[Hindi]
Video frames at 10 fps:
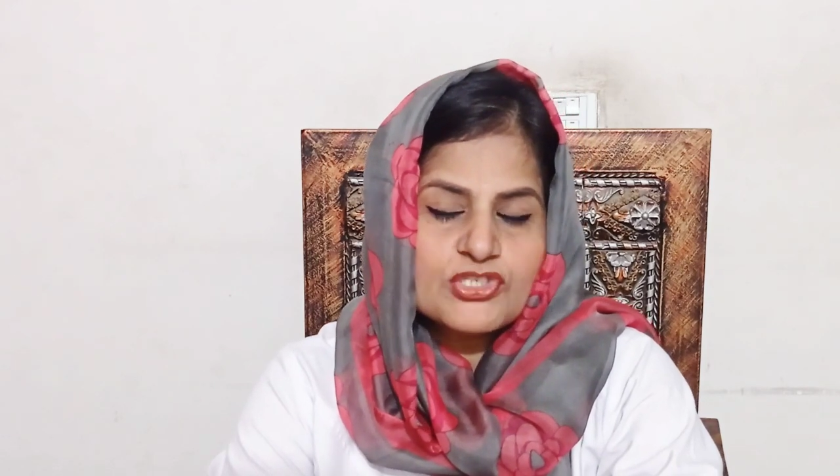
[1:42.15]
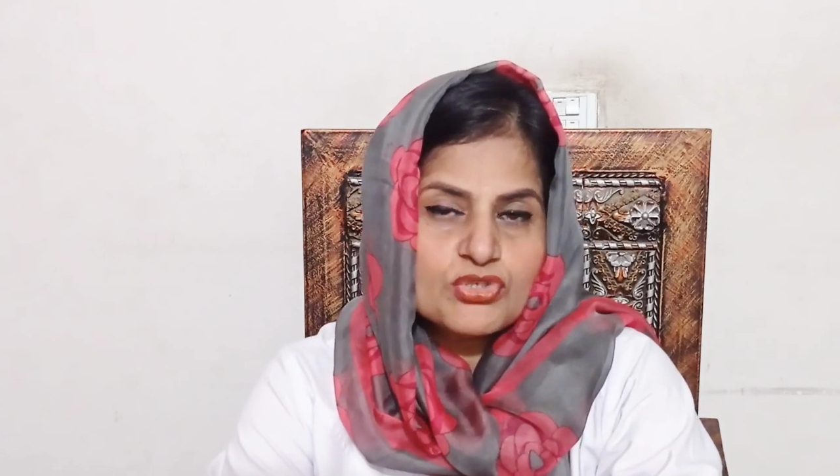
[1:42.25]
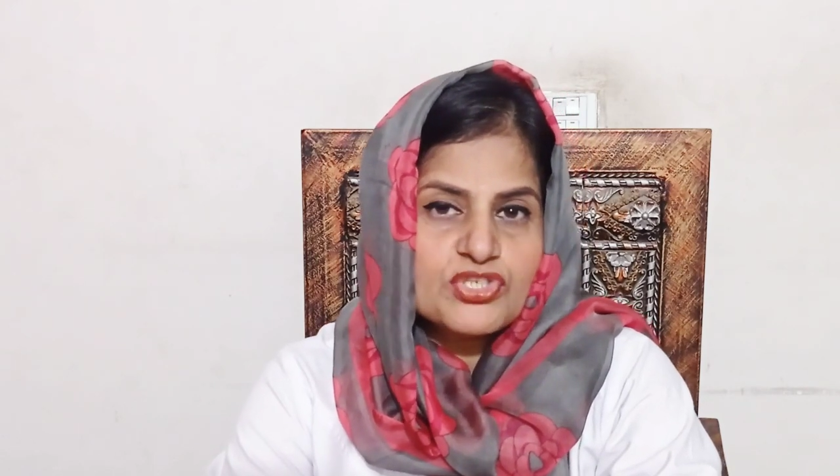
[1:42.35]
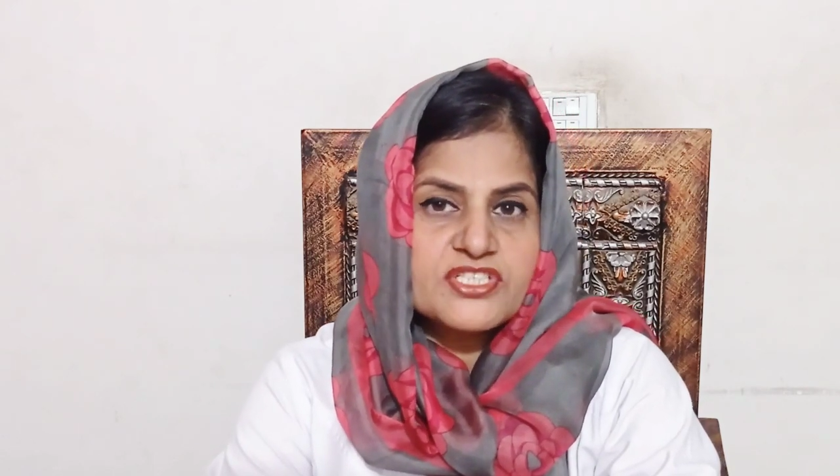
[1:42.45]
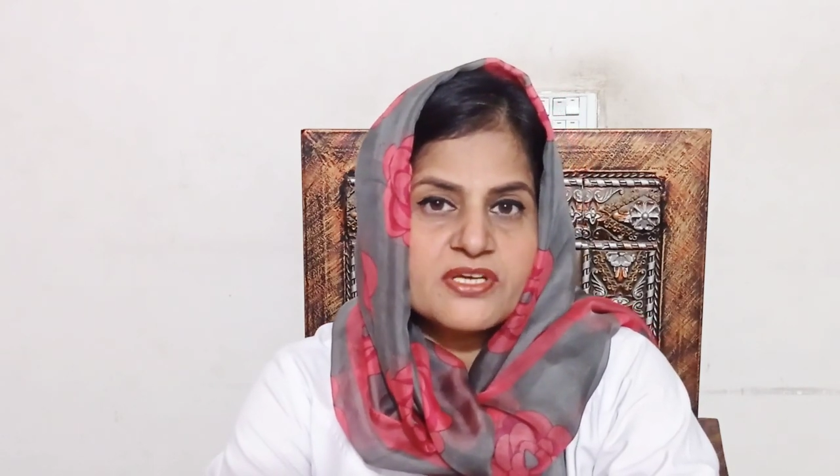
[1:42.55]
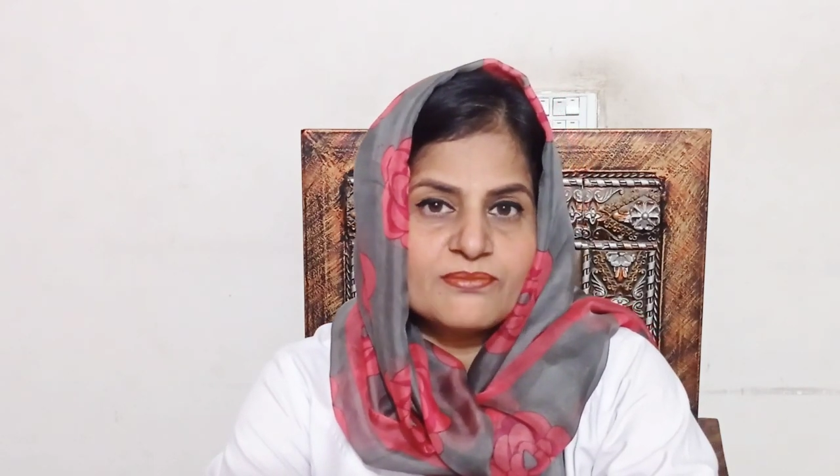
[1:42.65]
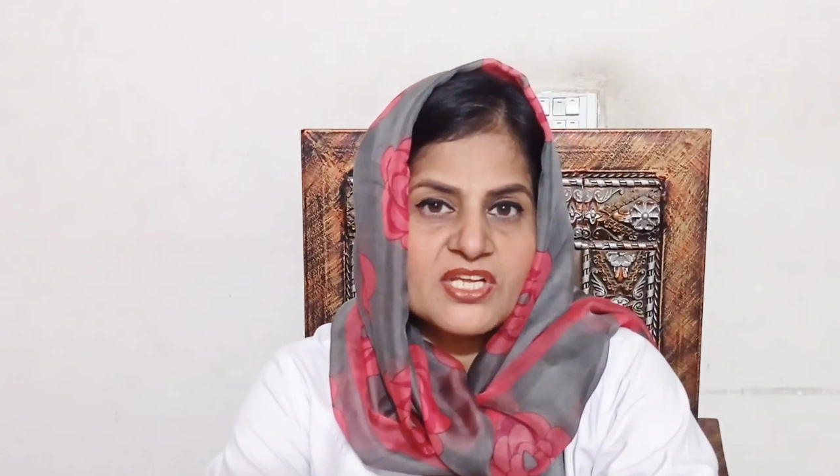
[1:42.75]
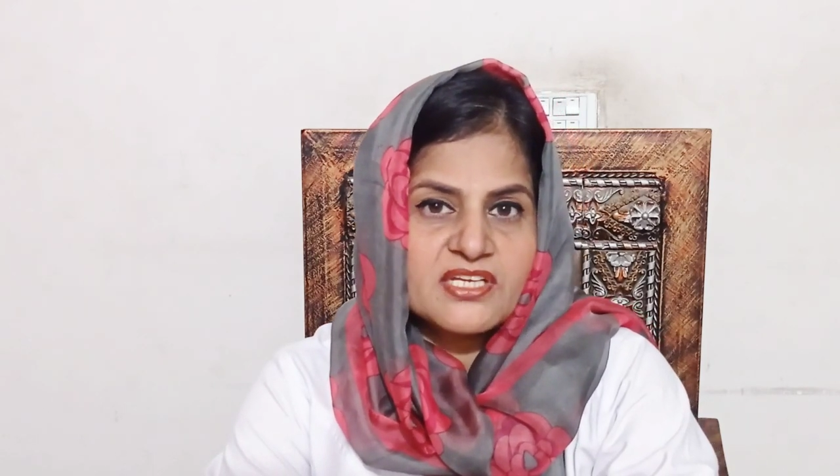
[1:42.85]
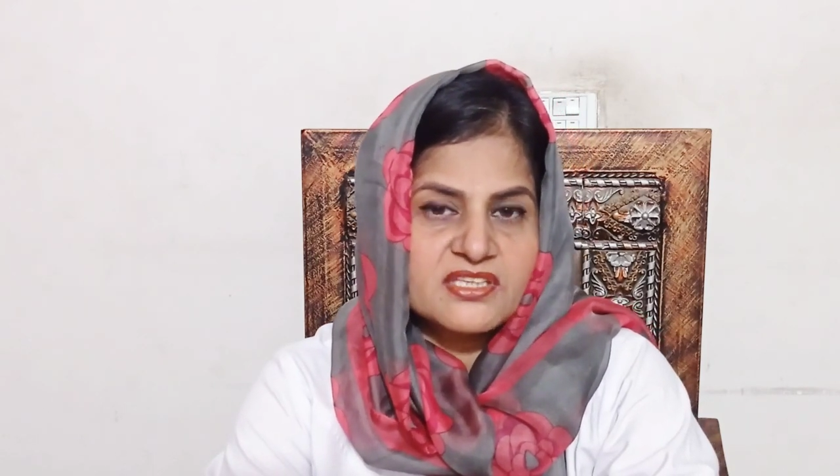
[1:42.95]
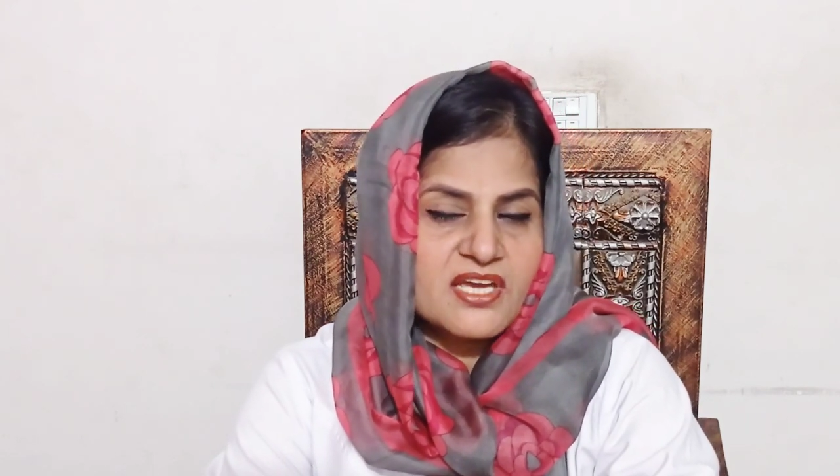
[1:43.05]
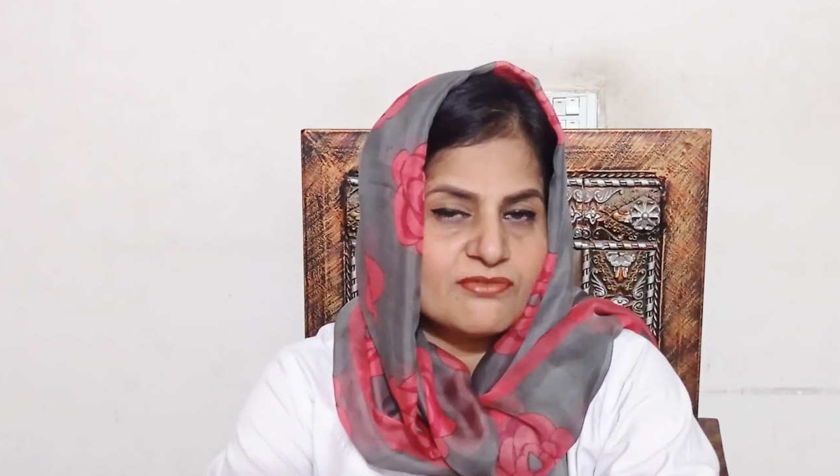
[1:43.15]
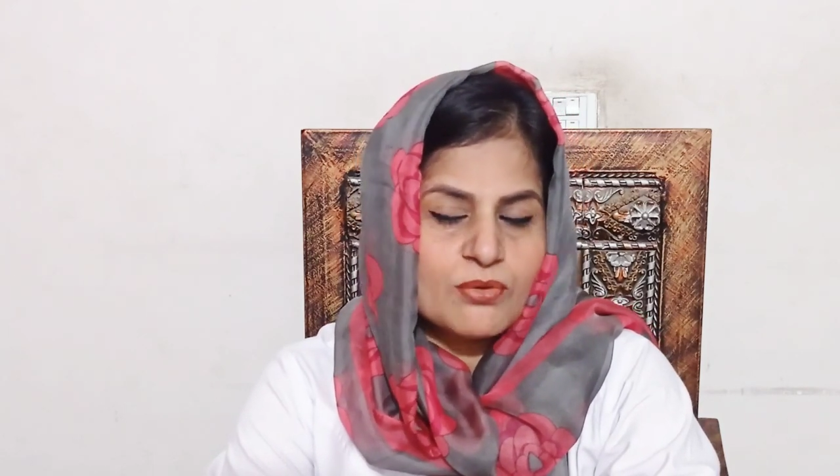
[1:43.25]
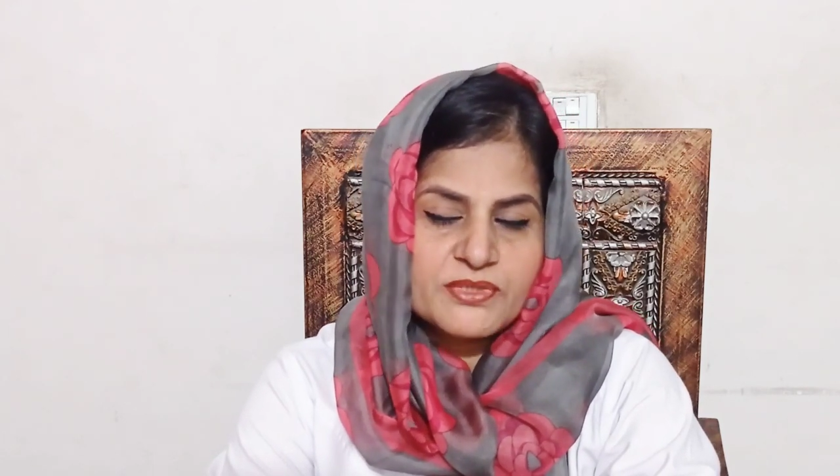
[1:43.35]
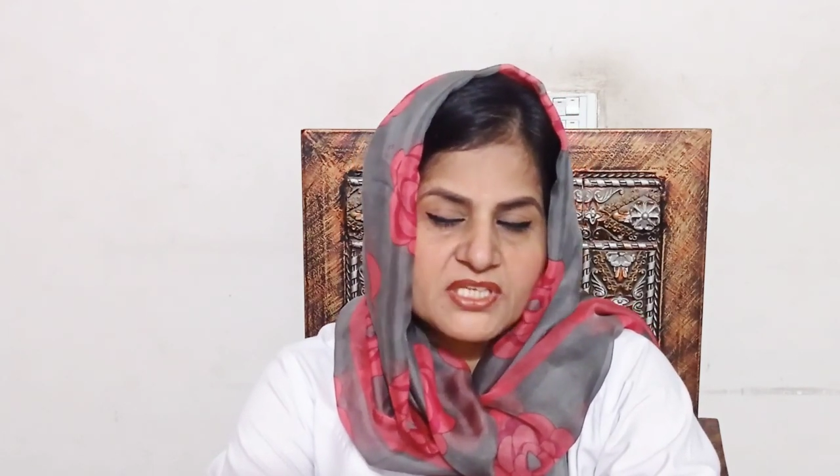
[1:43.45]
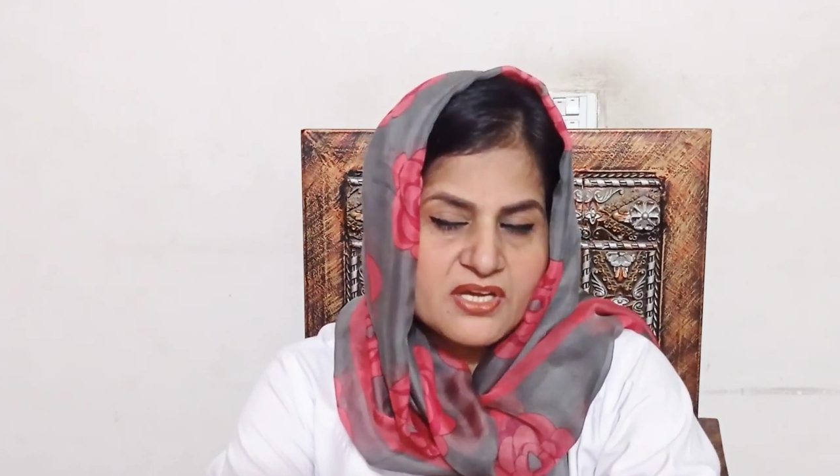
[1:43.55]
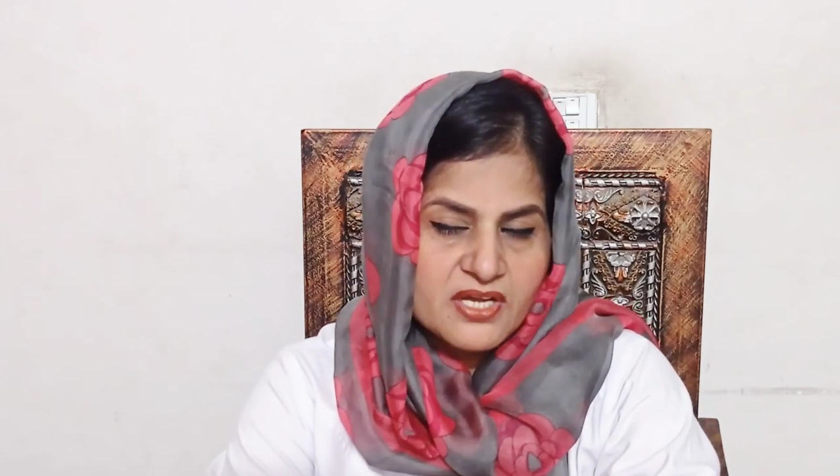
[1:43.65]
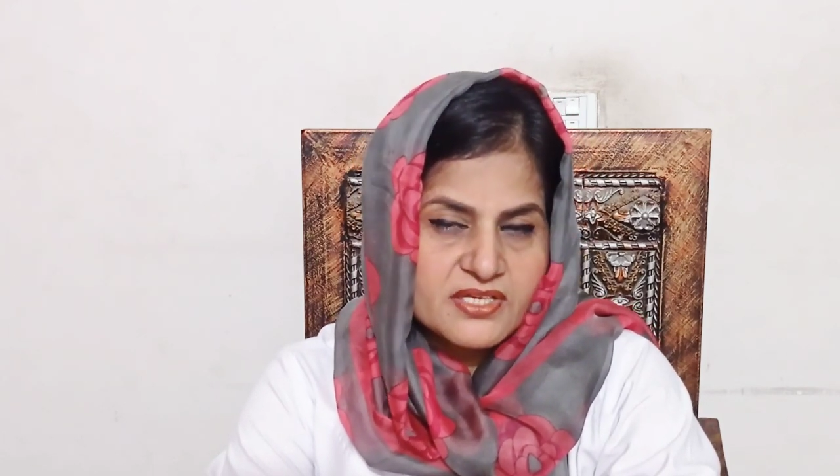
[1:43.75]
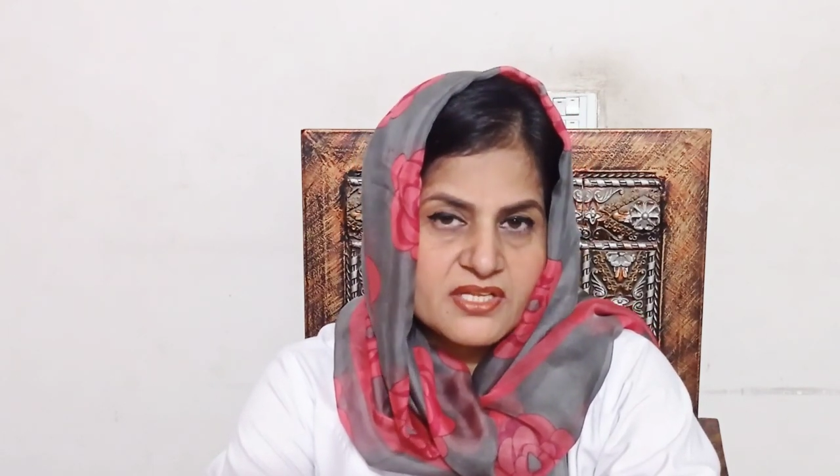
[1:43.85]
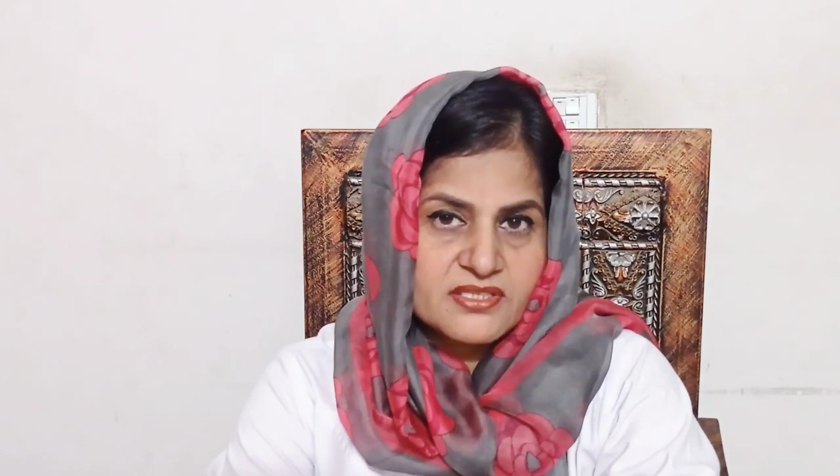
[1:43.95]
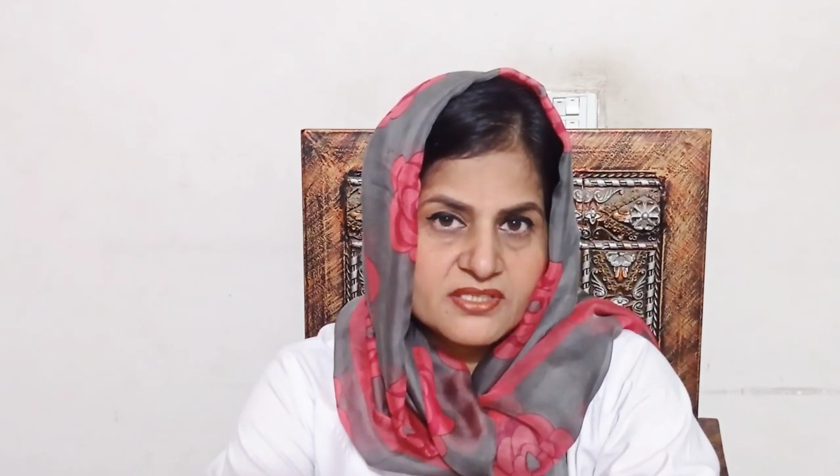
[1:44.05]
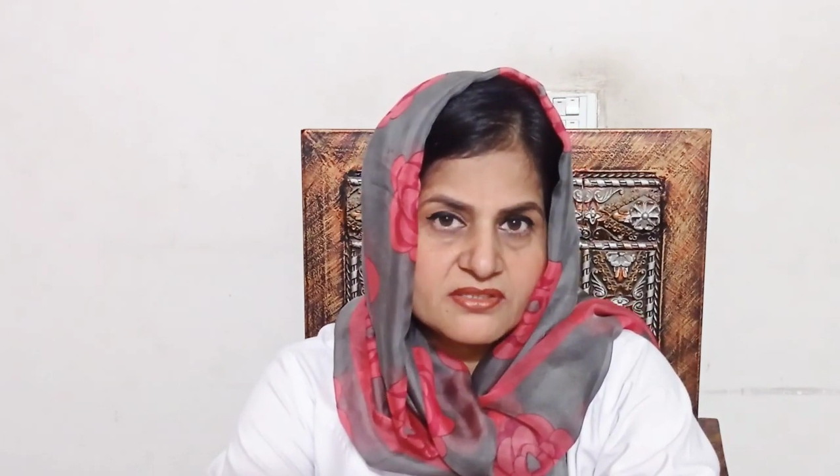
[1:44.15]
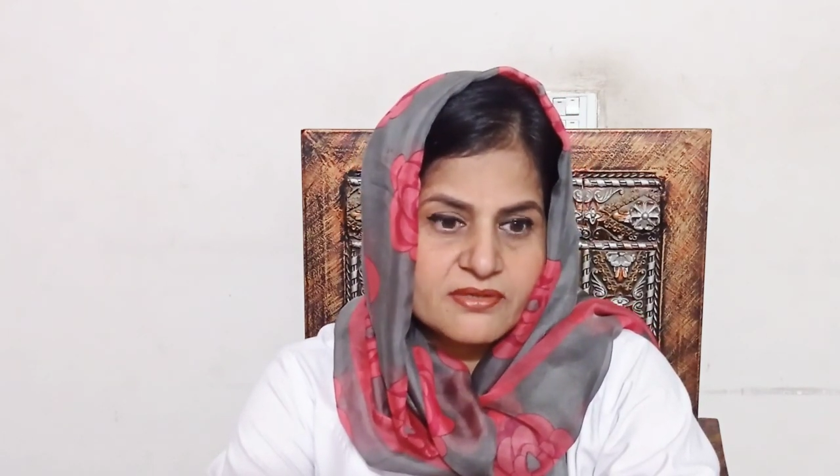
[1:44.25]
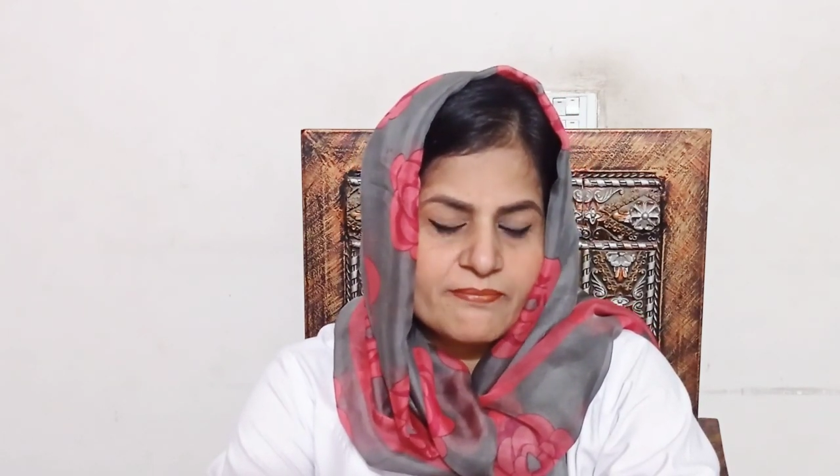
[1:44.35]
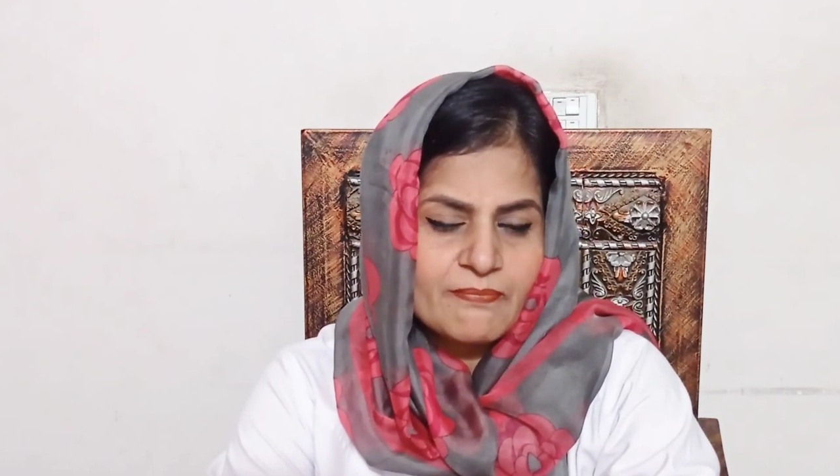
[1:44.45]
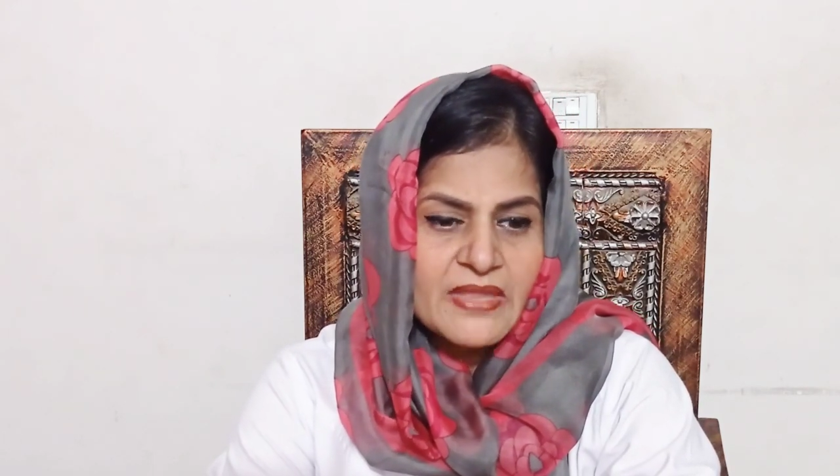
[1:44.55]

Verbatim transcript: से जो चीज़ हम देखते हैं वो हमें दिखाई नहीं देती